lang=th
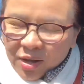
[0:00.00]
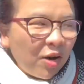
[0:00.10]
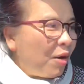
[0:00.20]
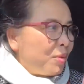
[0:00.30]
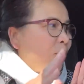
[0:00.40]

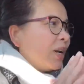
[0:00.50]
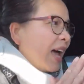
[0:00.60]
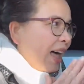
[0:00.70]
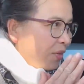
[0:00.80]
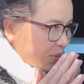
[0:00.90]
ขอบคุณ
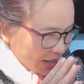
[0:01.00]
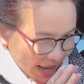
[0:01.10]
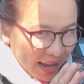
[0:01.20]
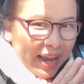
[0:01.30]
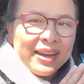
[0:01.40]
ค่ะลุงแย
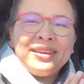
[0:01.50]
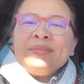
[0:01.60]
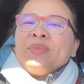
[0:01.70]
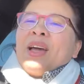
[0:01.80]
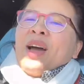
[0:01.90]
น
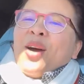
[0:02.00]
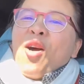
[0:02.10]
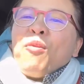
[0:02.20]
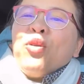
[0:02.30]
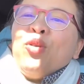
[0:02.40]
ข
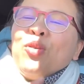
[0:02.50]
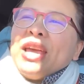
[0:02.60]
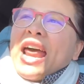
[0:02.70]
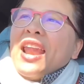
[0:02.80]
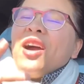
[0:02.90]
อบคุณลุง
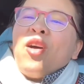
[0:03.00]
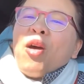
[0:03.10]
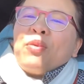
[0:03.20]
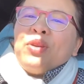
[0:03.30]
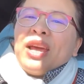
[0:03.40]
แยนแล้วขอ
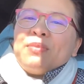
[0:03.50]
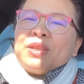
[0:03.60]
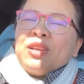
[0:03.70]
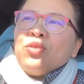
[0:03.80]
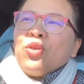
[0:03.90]
บคุณเอ
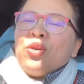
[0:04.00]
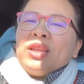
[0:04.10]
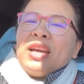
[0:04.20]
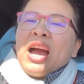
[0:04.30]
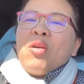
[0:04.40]
ซีทุกคน
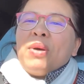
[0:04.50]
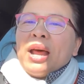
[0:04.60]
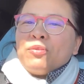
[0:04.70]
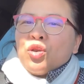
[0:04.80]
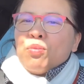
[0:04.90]
ที่เข้ามารับชม